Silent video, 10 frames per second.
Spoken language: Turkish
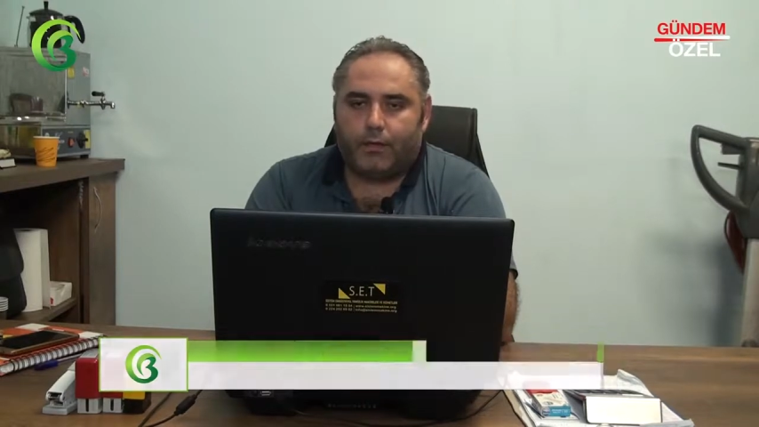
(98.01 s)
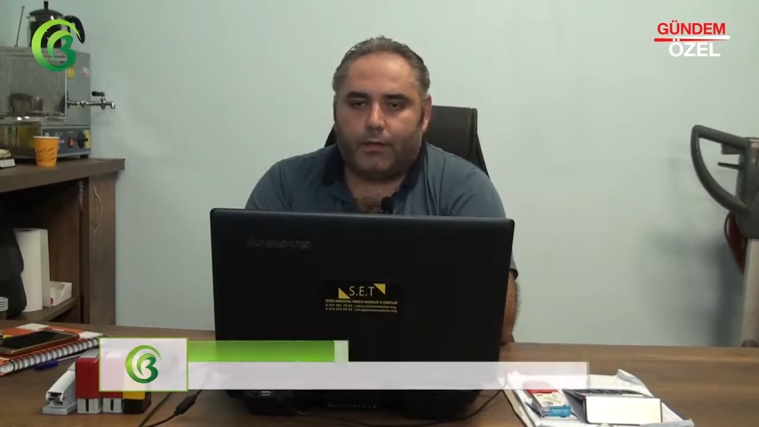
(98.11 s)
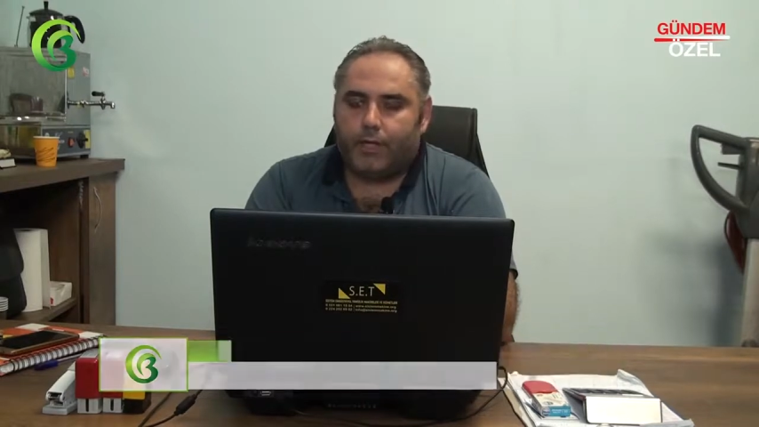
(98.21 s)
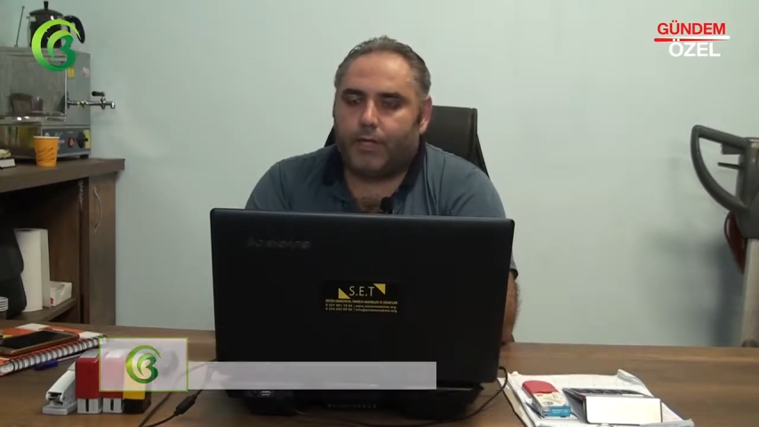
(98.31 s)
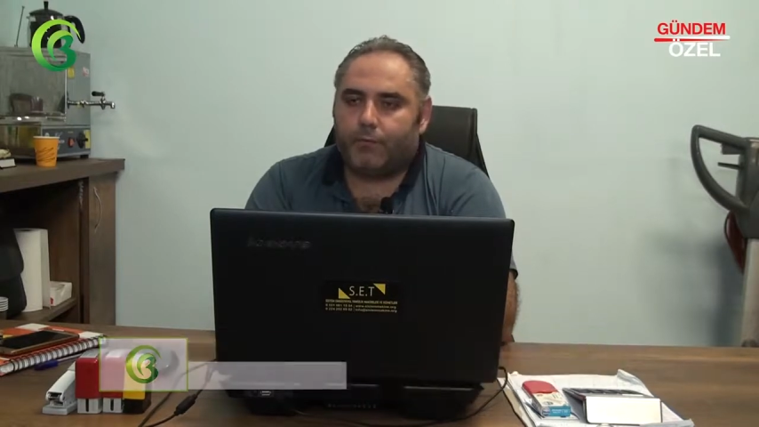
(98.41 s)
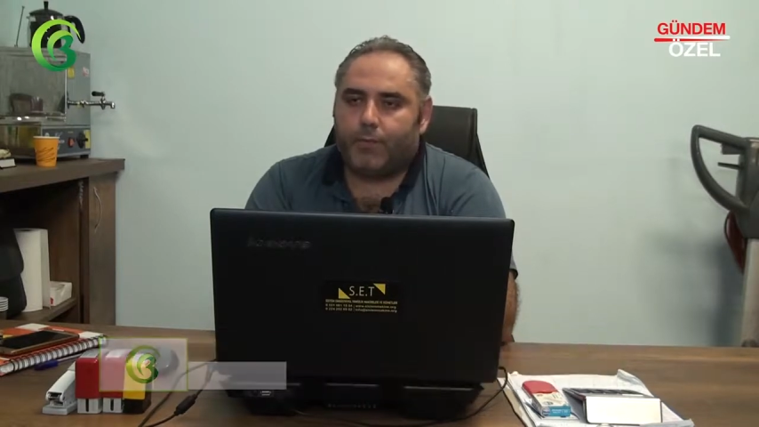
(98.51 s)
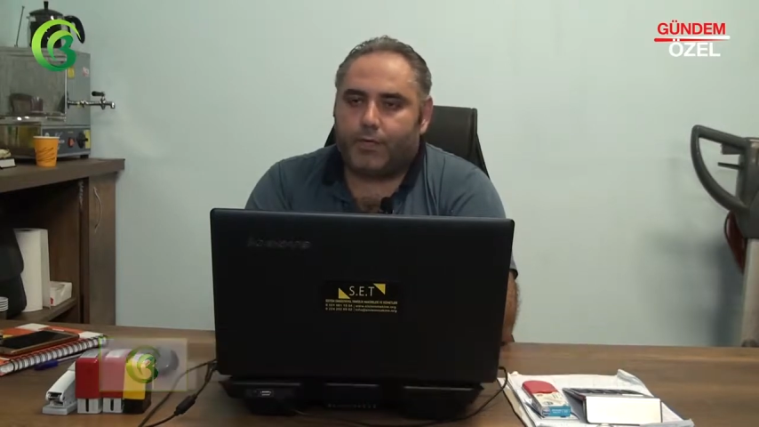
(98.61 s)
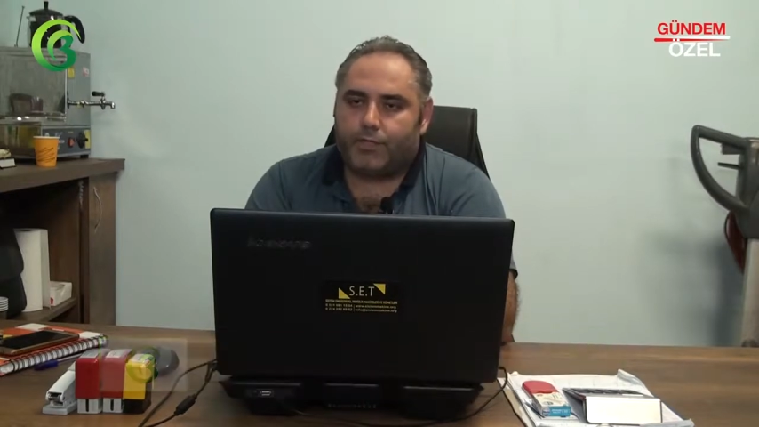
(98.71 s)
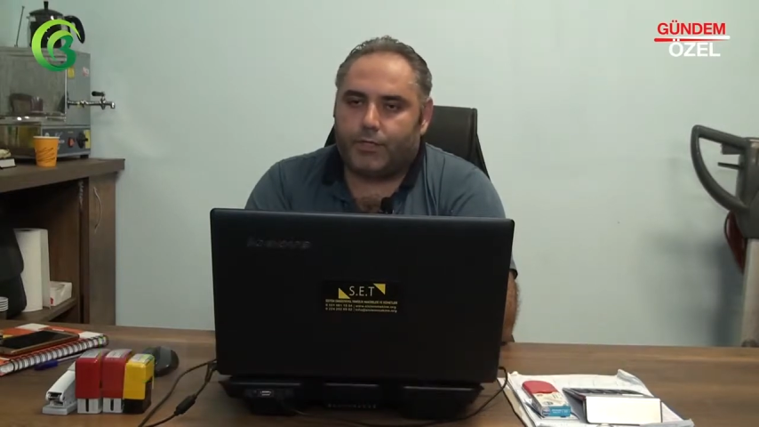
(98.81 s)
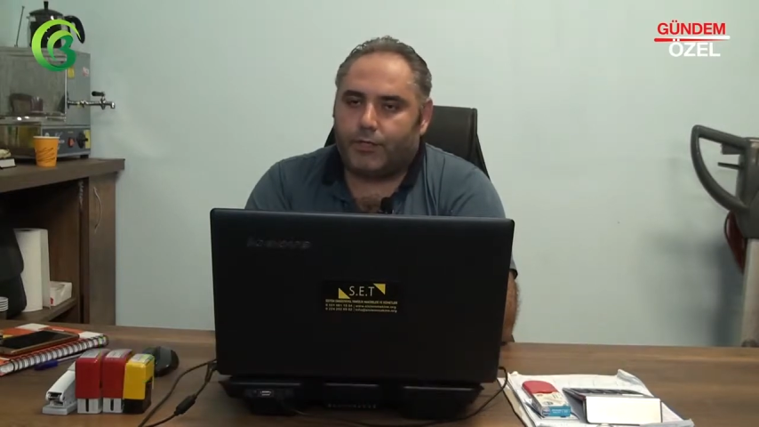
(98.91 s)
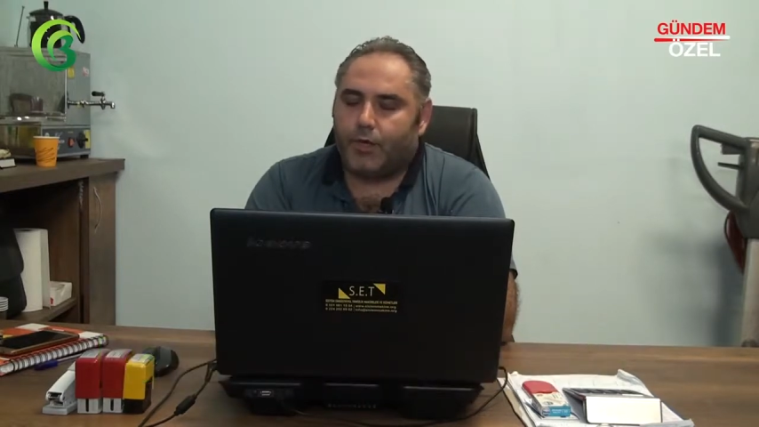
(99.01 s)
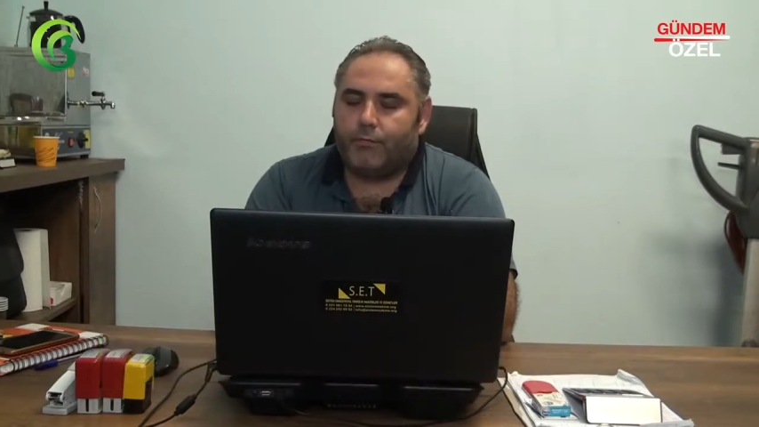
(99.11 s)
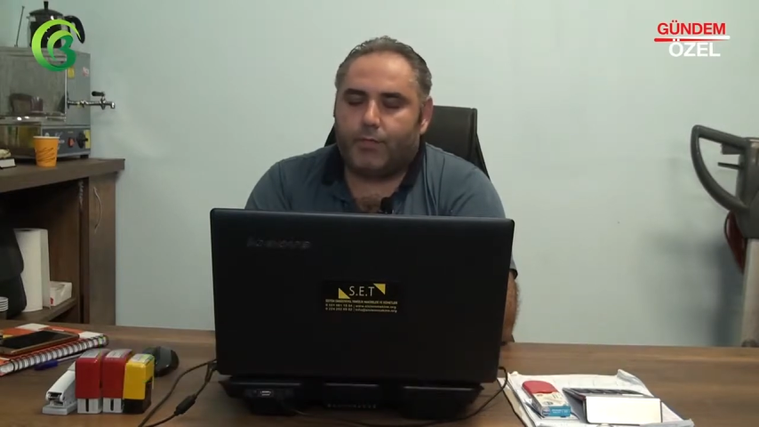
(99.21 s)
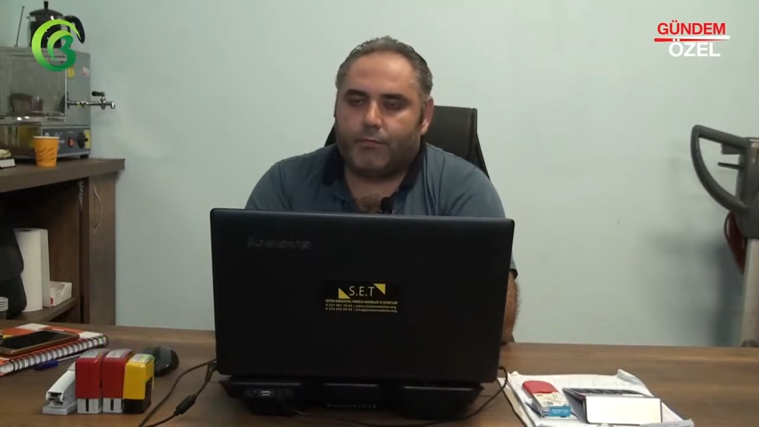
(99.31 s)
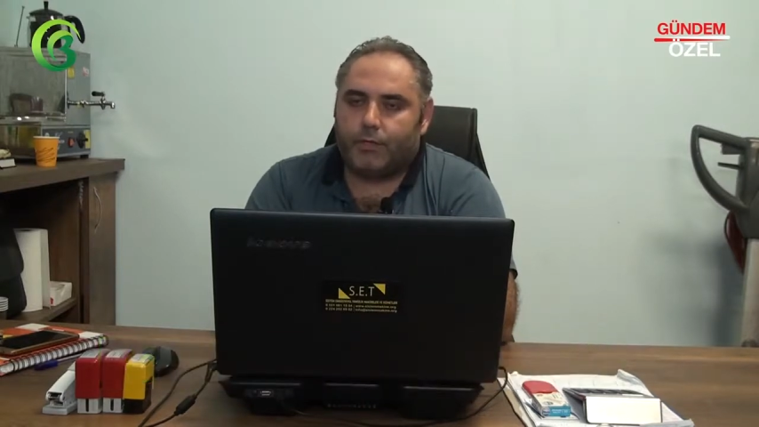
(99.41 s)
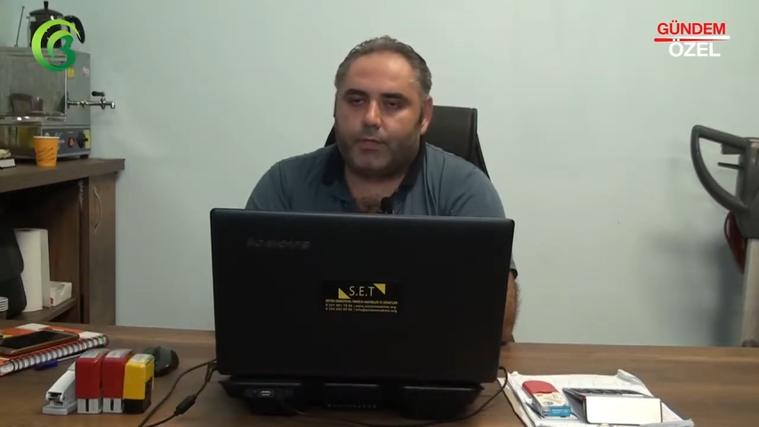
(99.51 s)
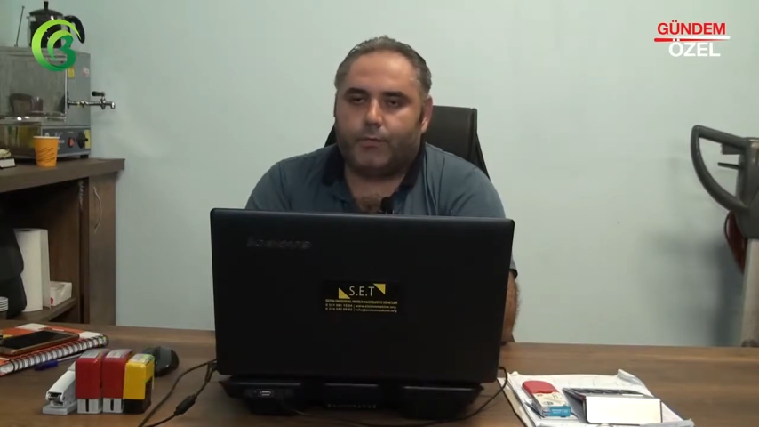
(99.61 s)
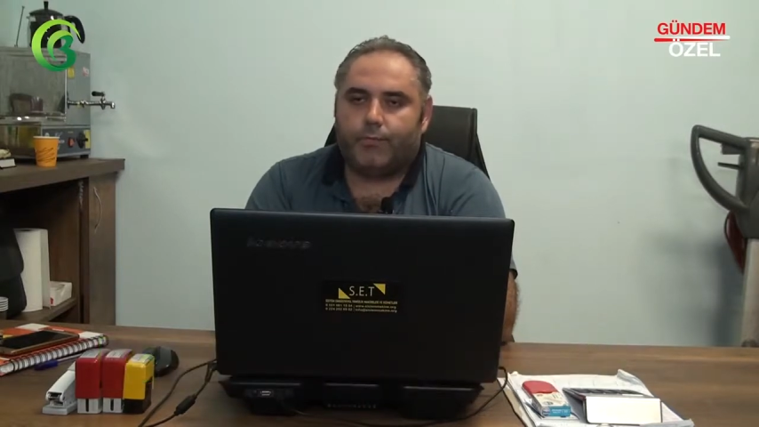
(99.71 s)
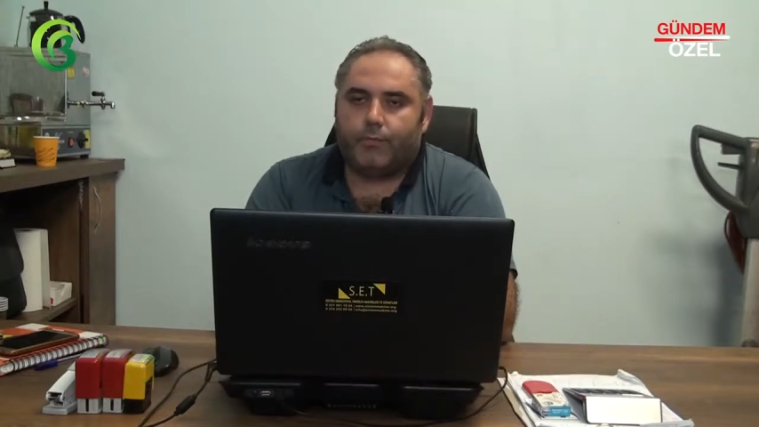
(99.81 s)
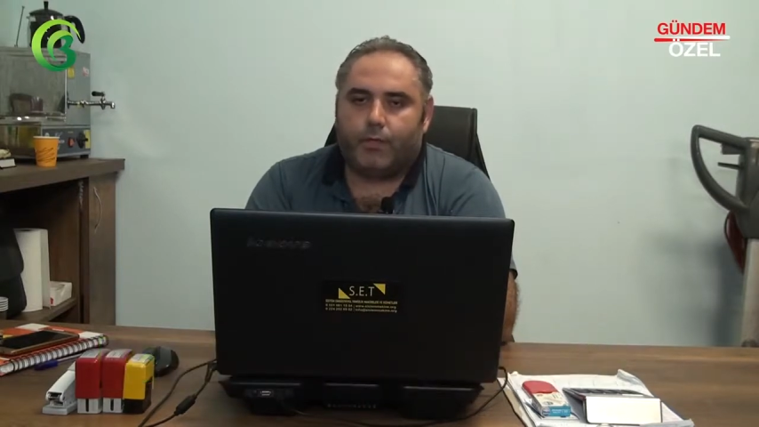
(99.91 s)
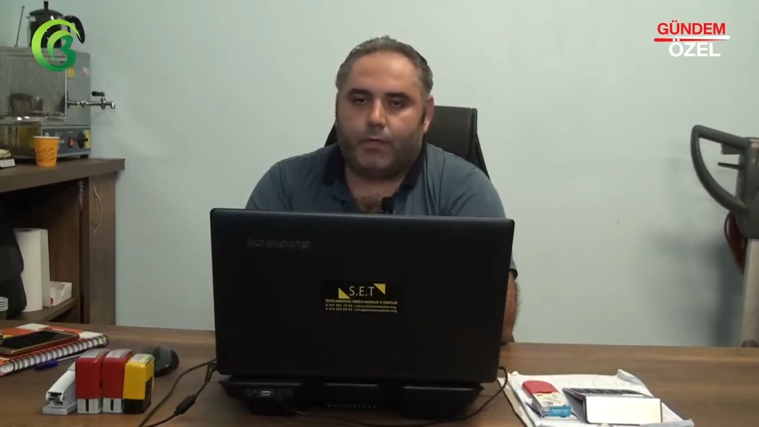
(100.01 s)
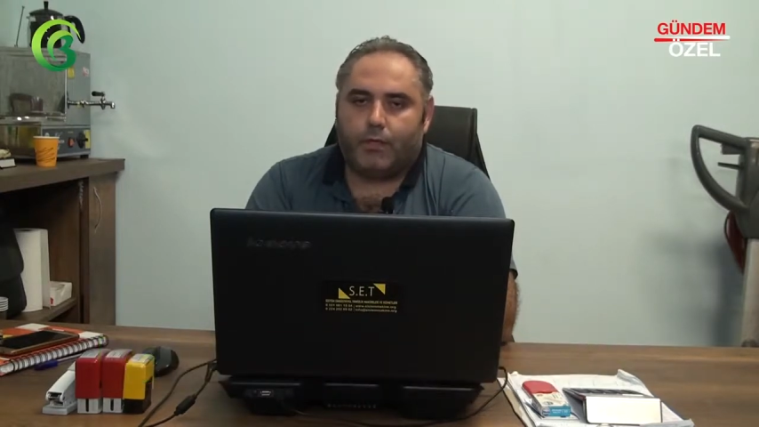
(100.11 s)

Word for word: yedek parça, tamir, bakım e,